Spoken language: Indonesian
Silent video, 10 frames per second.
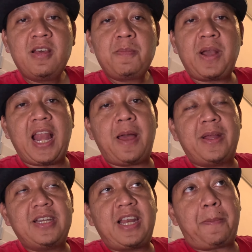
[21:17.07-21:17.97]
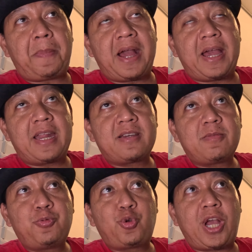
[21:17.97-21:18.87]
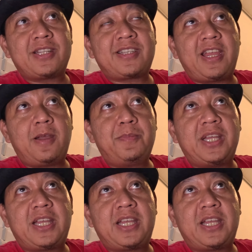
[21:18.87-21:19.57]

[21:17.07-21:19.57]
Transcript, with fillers: pengalaman di lapangan, bukan saya yang